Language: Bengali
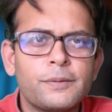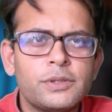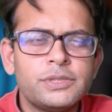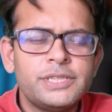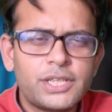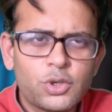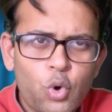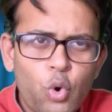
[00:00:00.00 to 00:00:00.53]

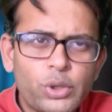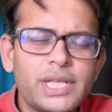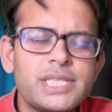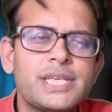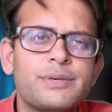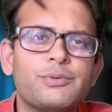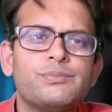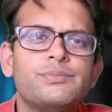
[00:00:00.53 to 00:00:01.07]
যেটা
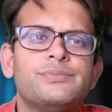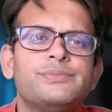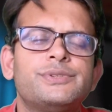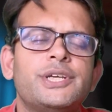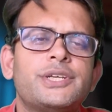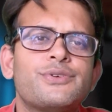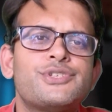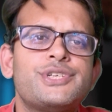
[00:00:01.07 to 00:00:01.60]
ঘটেছে
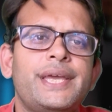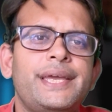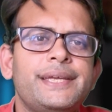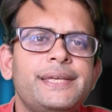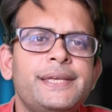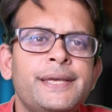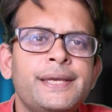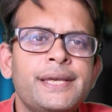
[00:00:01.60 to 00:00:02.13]
সেটা হচ্ছে এই
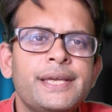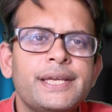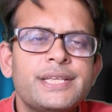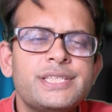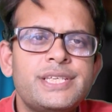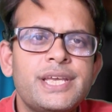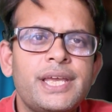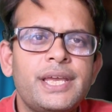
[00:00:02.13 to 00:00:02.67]

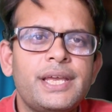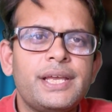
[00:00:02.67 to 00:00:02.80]
যে